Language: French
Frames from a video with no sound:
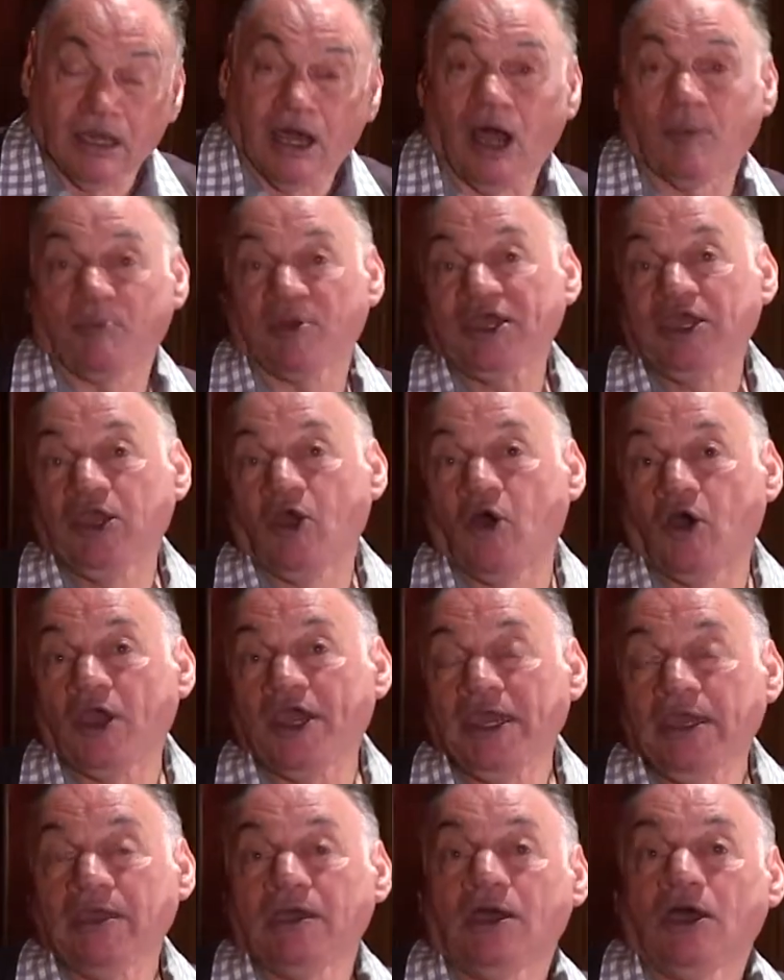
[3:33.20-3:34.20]
A
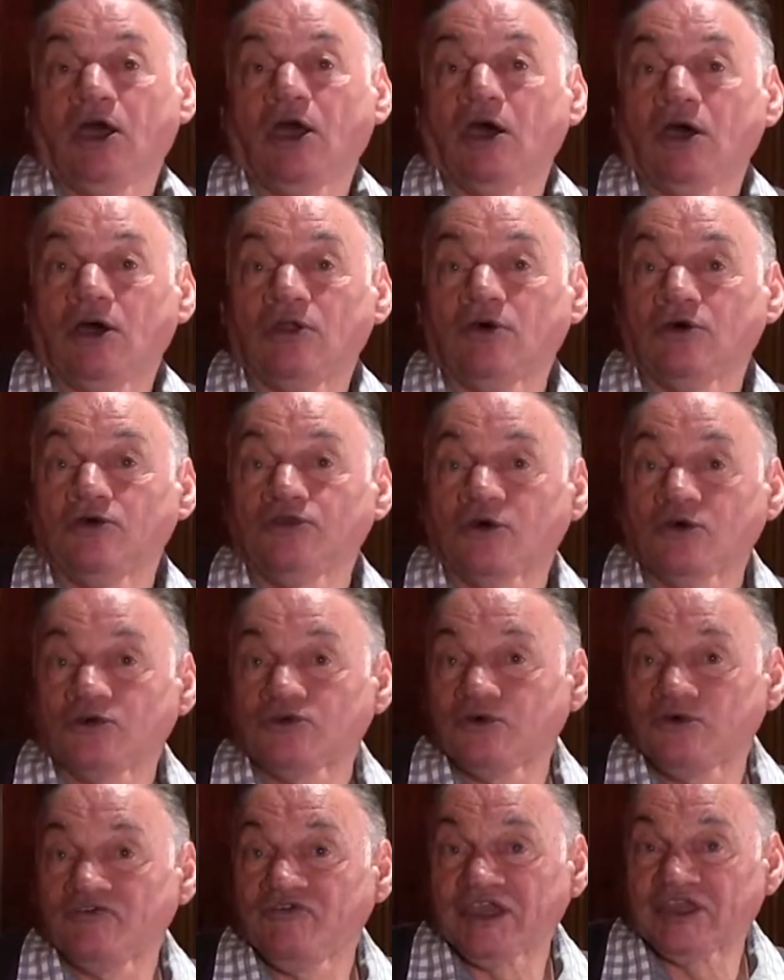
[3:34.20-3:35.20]
priori, le
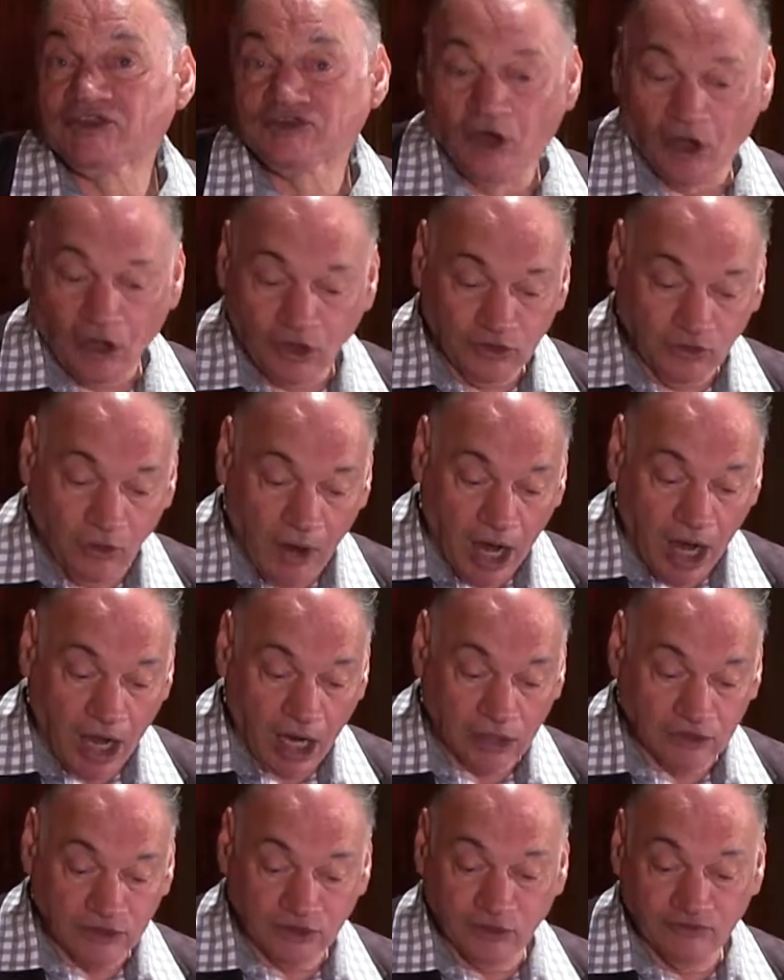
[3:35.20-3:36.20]
nom de Victor
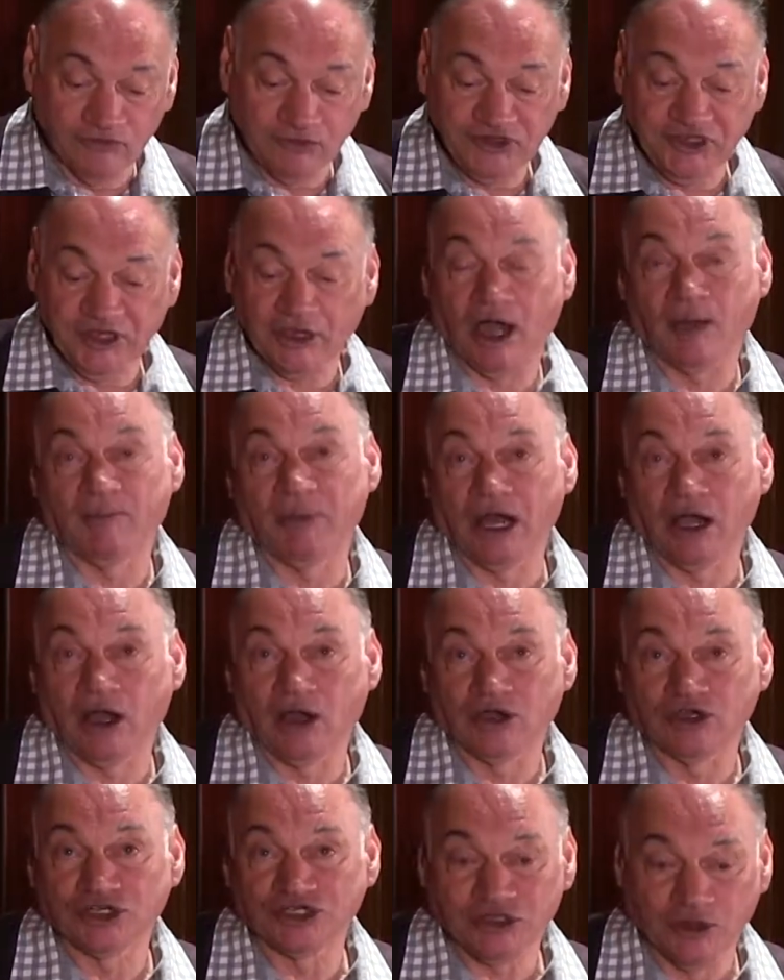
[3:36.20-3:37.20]
Noir ne vous dira pas
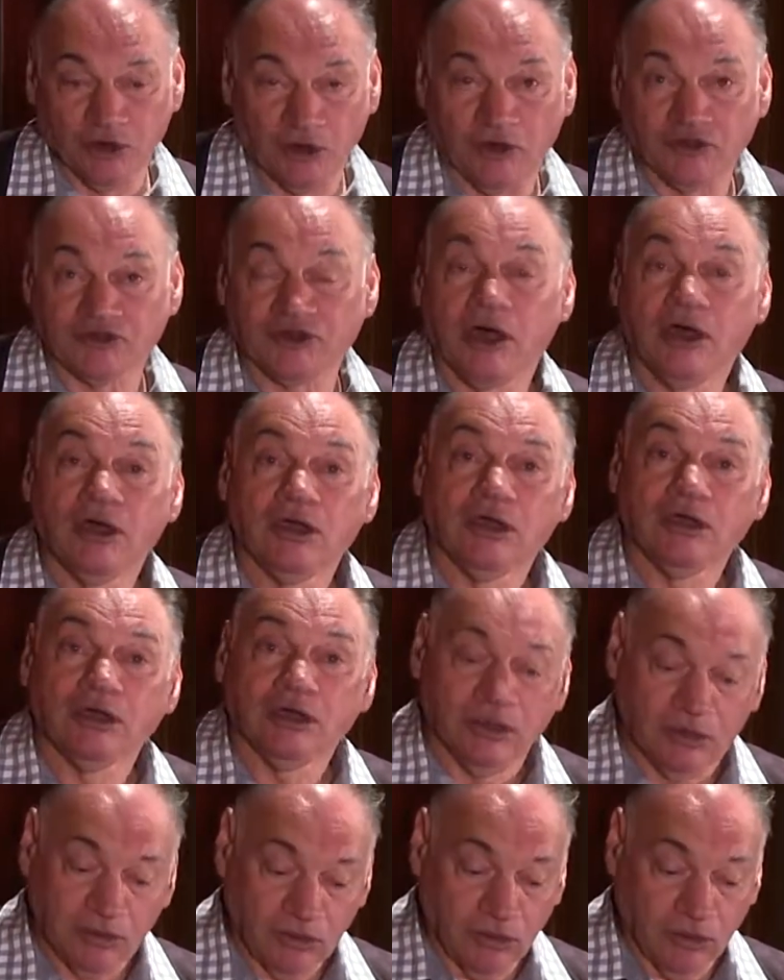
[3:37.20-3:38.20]
grand-chose.
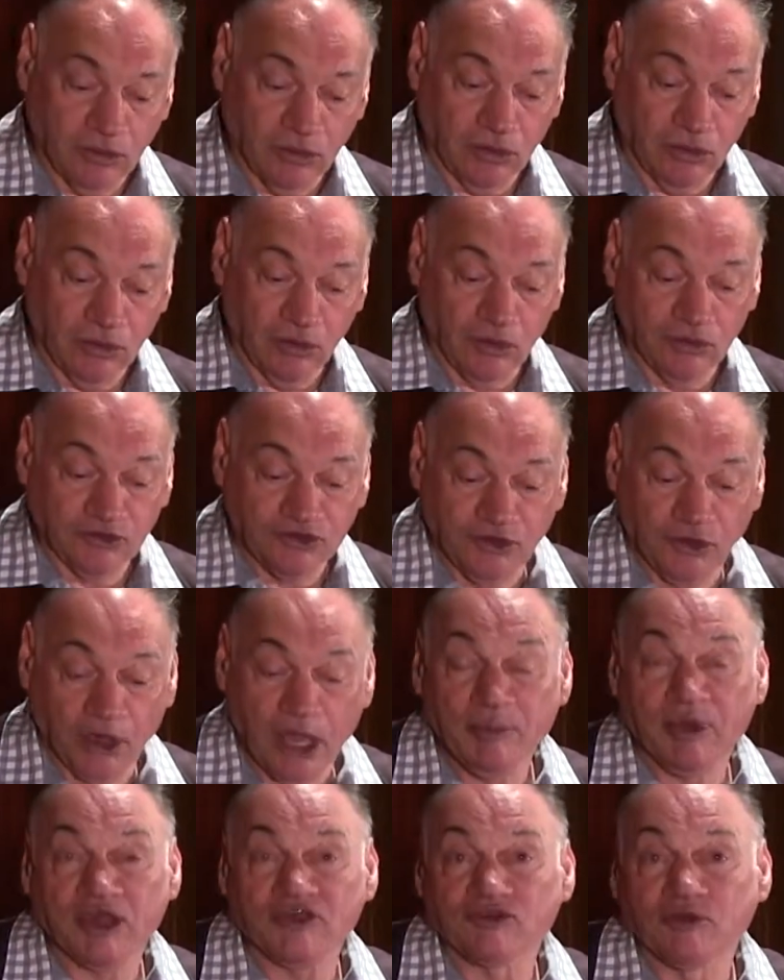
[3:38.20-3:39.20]
On
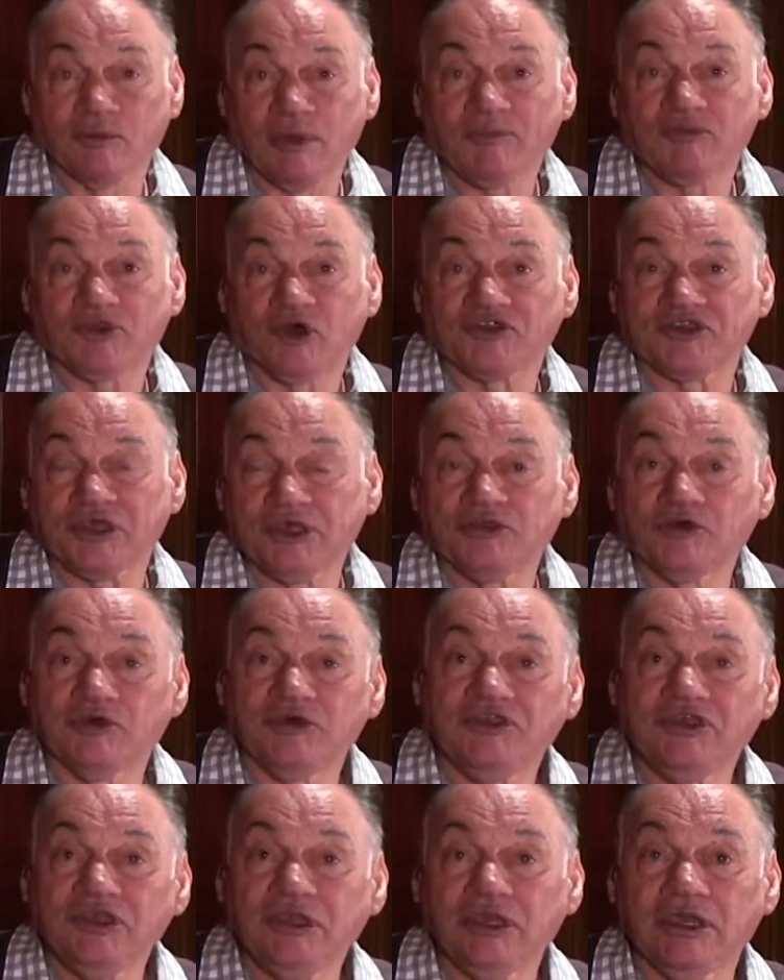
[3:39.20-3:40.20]
serait presque même tenté
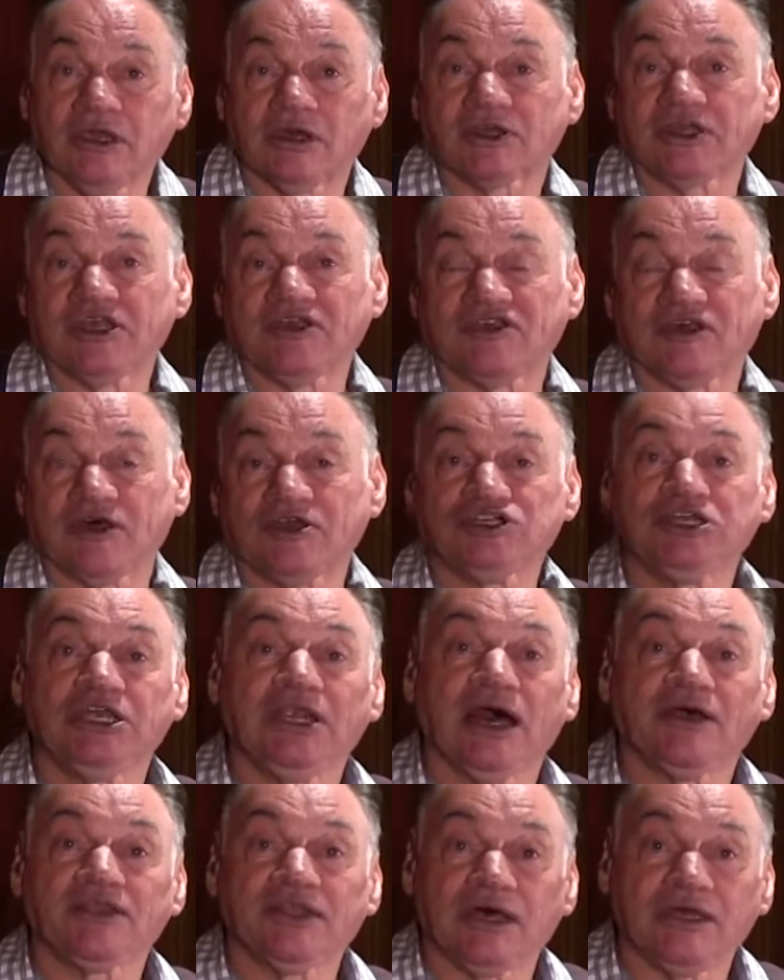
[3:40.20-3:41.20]
de dire qu'il s'agit
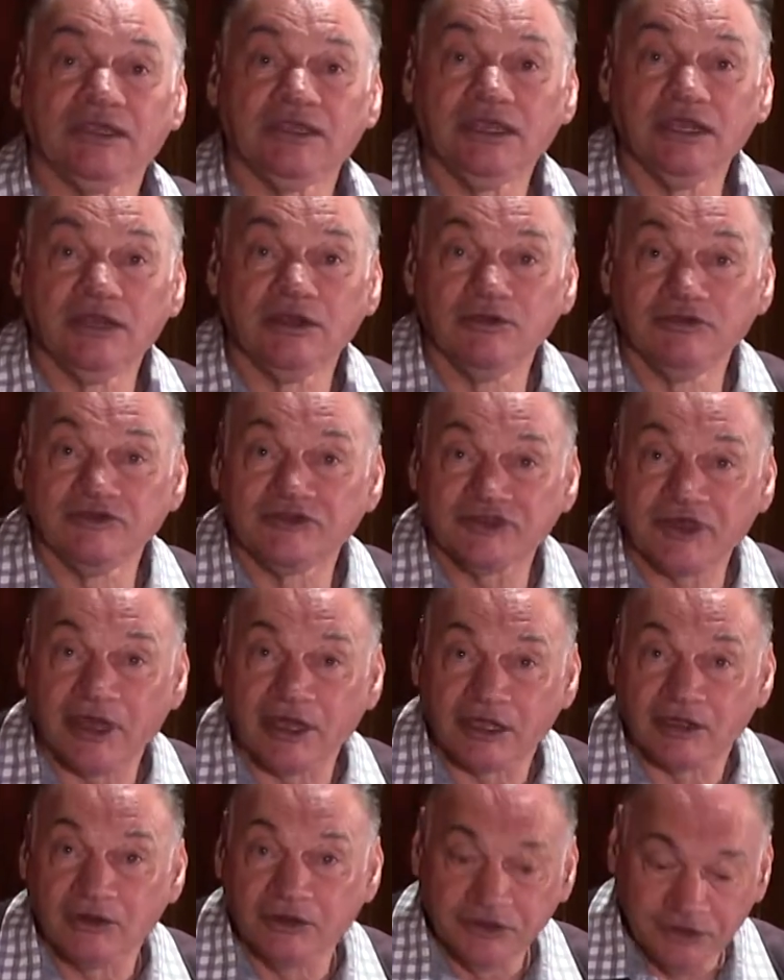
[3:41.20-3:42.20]
là d'un illustre
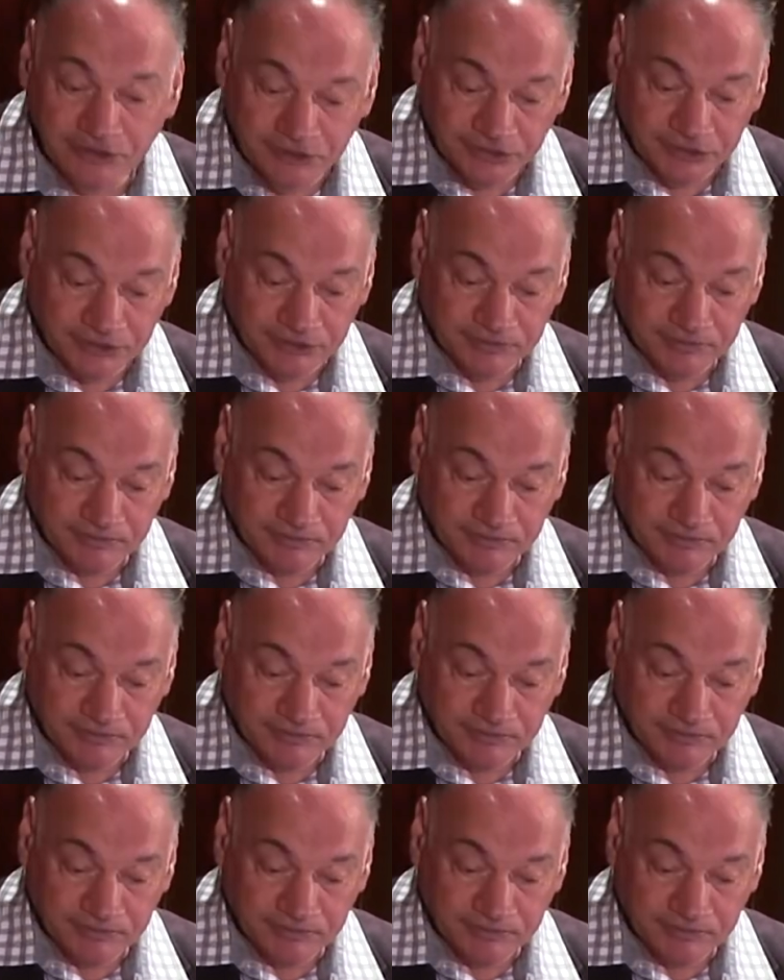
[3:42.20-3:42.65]
inconnu.